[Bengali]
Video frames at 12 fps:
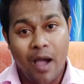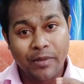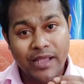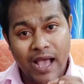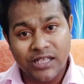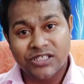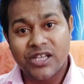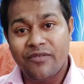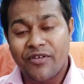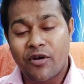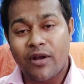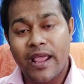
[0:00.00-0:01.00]
আমি আজকে
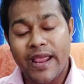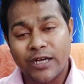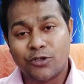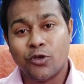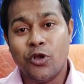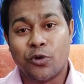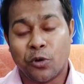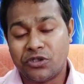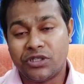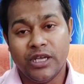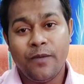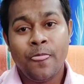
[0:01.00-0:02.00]
এই ভিডিওটা এর জন্যই
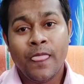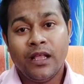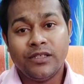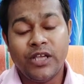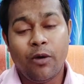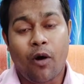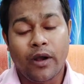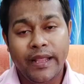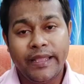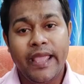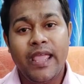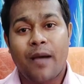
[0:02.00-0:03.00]
করছি যে
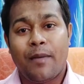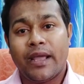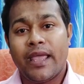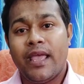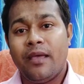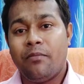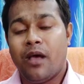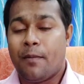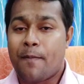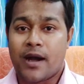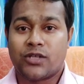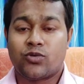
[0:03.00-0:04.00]
অনেকেই আমাকে
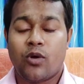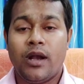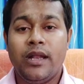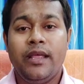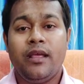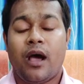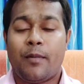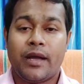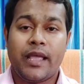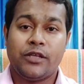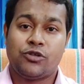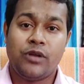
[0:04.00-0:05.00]
পার্সোনালি
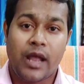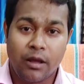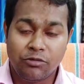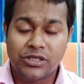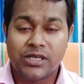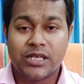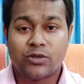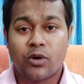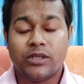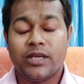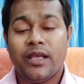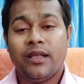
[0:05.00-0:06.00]
আমাকে কিছুদিন আগেও জিজ্ঞেস
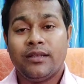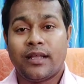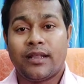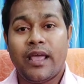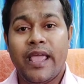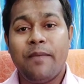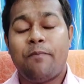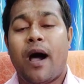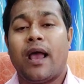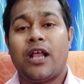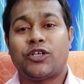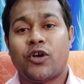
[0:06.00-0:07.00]
করেছে দাদা এই
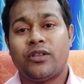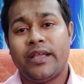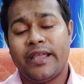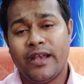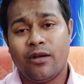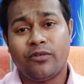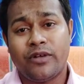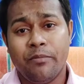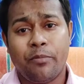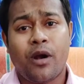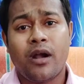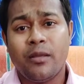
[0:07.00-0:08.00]
বাংলা সহায়তা কেন্দ্র
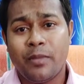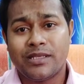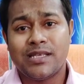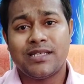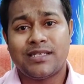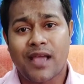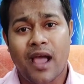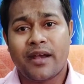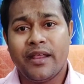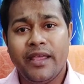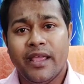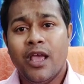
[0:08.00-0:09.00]
টেম্পোরারি বেসিস
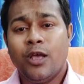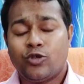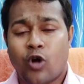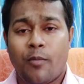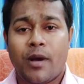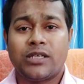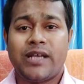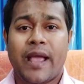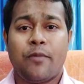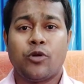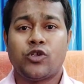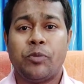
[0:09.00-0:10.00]
চাকরি ছ মাস
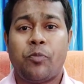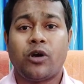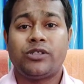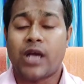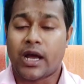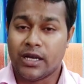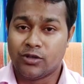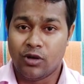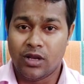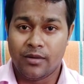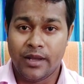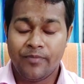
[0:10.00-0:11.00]
এক বছর পর চাকরি
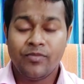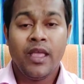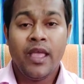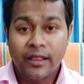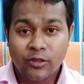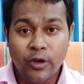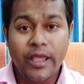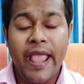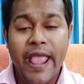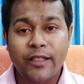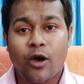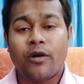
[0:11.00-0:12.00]
চলে যাবে তো
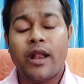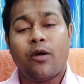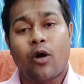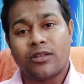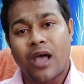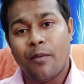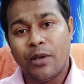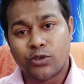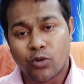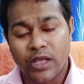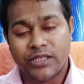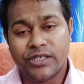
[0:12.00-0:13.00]
এই ধরনের কথা আমি
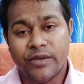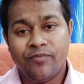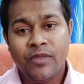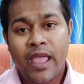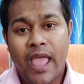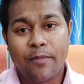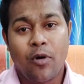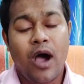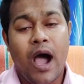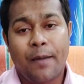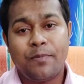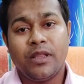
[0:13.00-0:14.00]
শুনেছি এবং
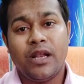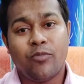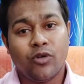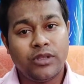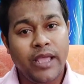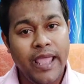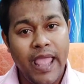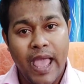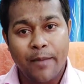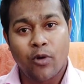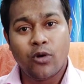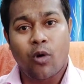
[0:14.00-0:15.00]
আপনাদের মধ্যে
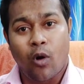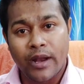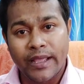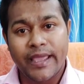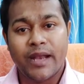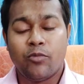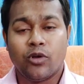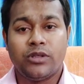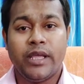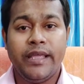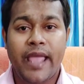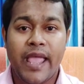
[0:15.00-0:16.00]
এমন অনেকের
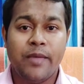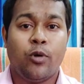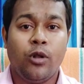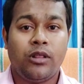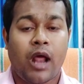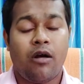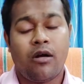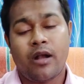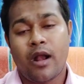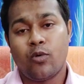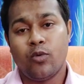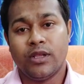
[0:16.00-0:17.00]
মধ্যেই এই ভুল
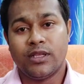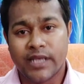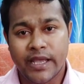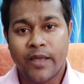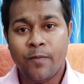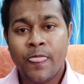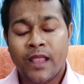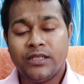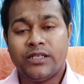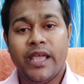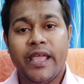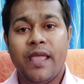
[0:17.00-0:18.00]
ধারণাটা রয়েছে
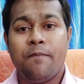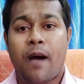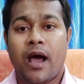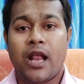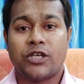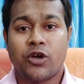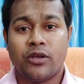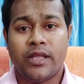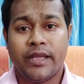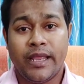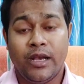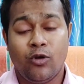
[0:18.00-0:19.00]
যে এই বাংলা
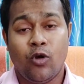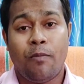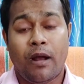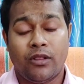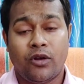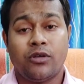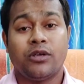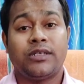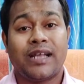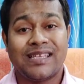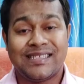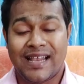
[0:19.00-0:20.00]
সহায়তা কেন্দ্র বারো তেরো
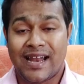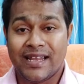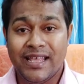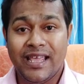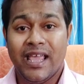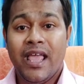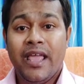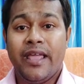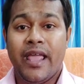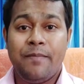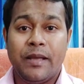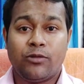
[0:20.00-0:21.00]
হাজার টাকা স্যালারি
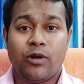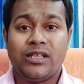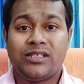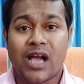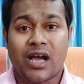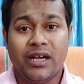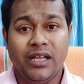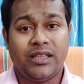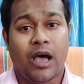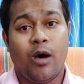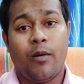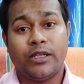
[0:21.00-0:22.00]
এই বেতনের চাকরি
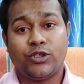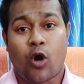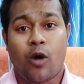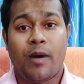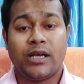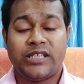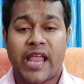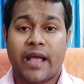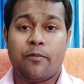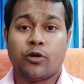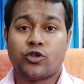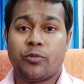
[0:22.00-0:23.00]
তাও আবার ছ মাস
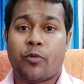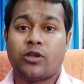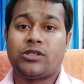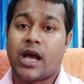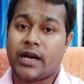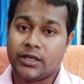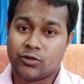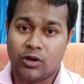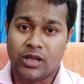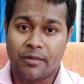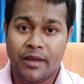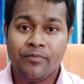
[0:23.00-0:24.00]
এক বছর পর চাকরি
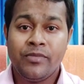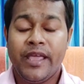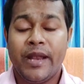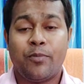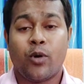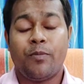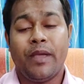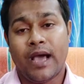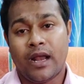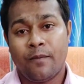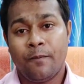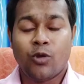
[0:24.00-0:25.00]
চলে যাবে এরপর
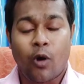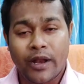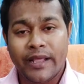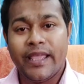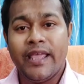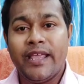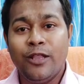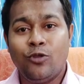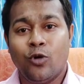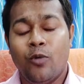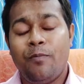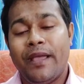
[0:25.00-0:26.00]
বেকার তো অনেকেই
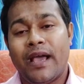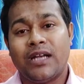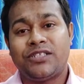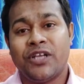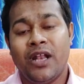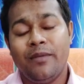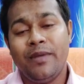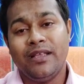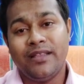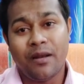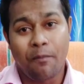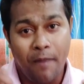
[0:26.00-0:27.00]
কিন্তু বেকার ছেলে
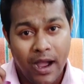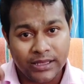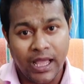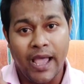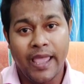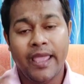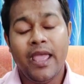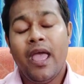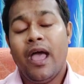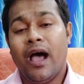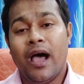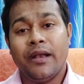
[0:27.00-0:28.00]
মেয়েদের মাথায়
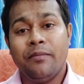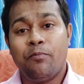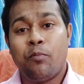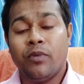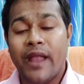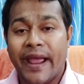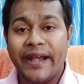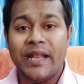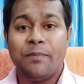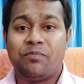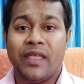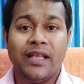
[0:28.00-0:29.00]

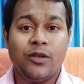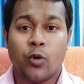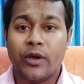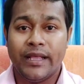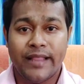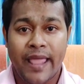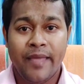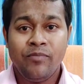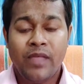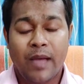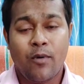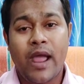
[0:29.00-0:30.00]
নেগেটিভ থিং ঢুকিয়ে দেয়
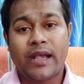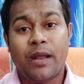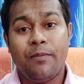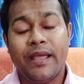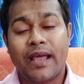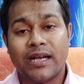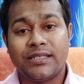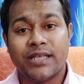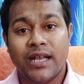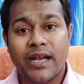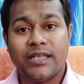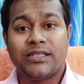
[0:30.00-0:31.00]
এবং একটা বেকার
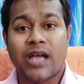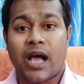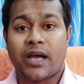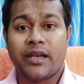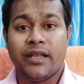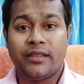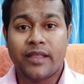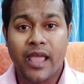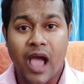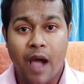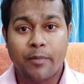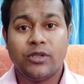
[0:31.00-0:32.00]
ছেলের চাকরিতে
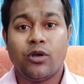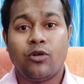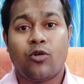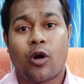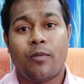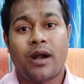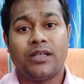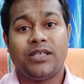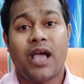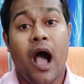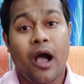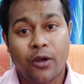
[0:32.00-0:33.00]
আবেদন করবার
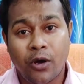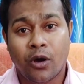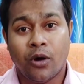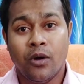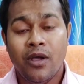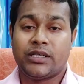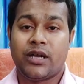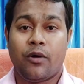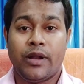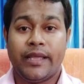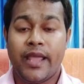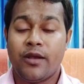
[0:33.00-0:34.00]
যে আগ্রহ সেটা
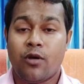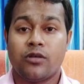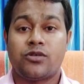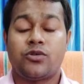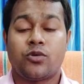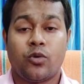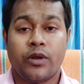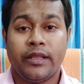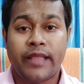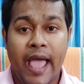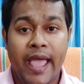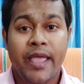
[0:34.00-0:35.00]
অনেকেই নষ্ট করে
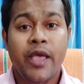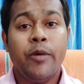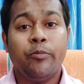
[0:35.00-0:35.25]
দেয়